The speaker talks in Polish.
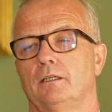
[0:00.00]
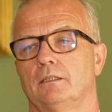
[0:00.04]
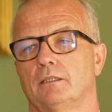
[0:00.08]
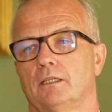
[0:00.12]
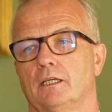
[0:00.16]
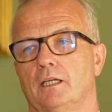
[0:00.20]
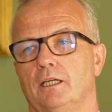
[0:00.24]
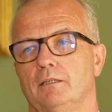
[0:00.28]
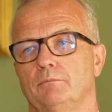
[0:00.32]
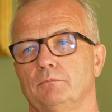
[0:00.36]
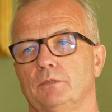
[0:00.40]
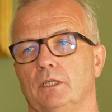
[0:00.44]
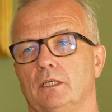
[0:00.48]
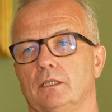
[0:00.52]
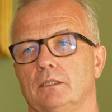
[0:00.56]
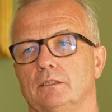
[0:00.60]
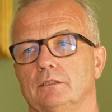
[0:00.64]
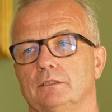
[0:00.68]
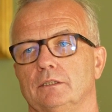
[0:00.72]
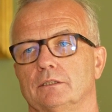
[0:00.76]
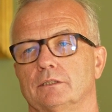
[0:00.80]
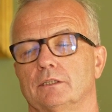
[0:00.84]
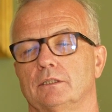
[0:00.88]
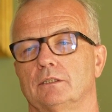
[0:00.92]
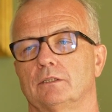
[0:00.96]
Chemia,
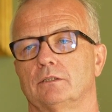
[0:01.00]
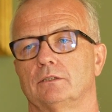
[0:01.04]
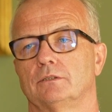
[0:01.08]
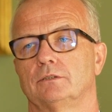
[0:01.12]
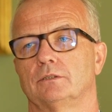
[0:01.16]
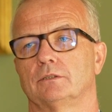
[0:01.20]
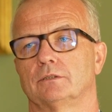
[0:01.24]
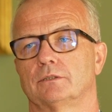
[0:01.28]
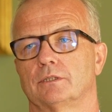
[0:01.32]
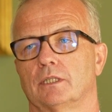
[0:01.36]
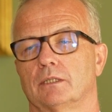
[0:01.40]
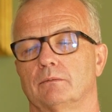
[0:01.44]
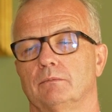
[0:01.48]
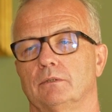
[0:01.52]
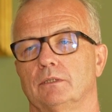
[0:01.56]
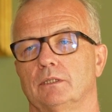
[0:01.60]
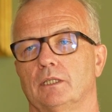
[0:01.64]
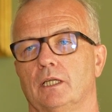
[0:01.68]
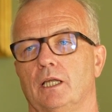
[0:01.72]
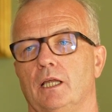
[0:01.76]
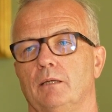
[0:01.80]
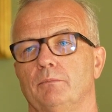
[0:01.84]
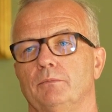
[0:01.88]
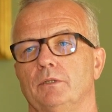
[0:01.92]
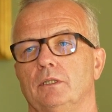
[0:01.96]
jeżeli chodzi o segment
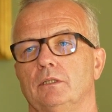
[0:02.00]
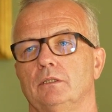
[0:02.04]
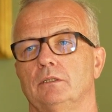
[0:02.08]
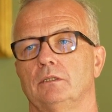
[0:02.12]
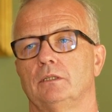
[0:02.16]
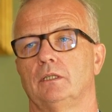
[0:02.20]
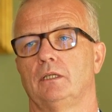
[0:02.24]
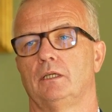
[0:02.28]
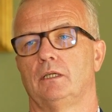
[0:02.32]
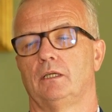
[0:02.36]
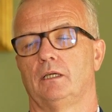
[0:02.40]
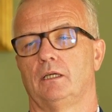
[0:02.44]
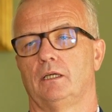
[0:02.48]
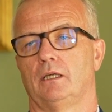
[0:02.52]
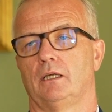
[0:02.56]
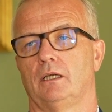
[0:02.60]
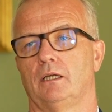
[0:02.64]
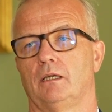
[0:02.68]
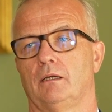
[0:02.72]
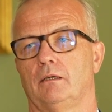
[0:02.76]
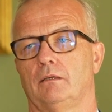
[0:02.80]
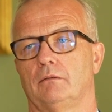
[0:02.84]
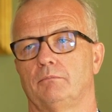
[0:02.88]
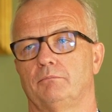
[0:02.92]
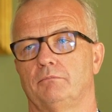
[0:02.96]
chemii,
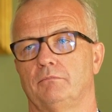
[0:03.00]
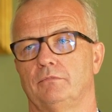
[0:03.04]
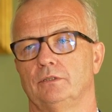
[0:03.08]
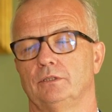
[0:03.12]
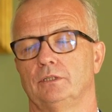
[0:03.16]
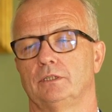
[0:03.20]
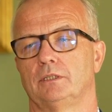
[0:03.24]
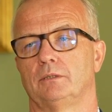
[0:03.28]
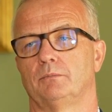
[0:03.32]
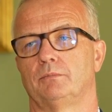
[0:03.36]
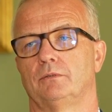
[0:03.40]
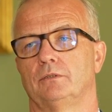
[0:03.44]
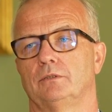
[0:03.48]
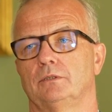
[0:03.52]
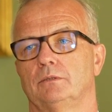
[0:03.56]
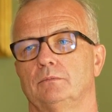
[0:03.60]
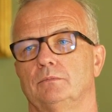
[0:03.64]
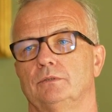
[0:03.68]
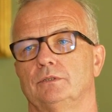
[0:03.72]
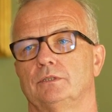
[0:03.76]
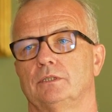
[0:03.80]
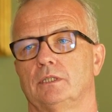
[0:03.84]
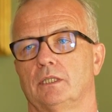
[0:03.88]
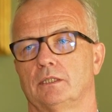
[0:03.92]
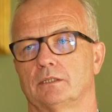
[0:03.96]
e, wyniki powinny
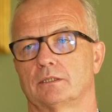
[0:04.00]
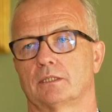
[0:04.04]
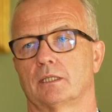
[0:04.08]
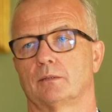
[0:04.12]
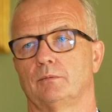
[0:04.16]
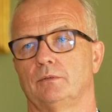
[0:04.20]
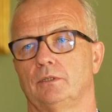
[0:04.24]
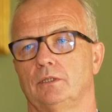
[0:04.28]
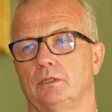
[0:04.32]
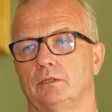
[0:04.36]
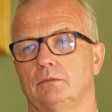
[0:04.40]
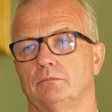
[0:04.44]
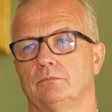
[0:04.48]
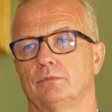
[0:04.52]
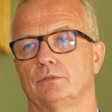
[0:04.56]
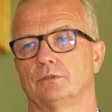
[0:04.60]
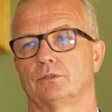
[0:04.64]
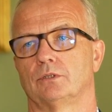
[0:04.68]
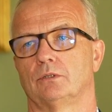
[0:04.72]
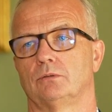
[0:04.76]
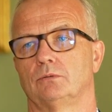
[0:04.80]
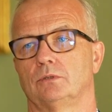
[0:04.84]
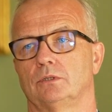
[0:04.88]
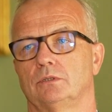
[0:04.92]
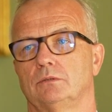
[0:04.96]
być na stabilnym
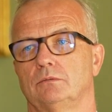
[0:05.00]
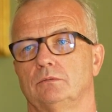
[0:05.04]
poziomie.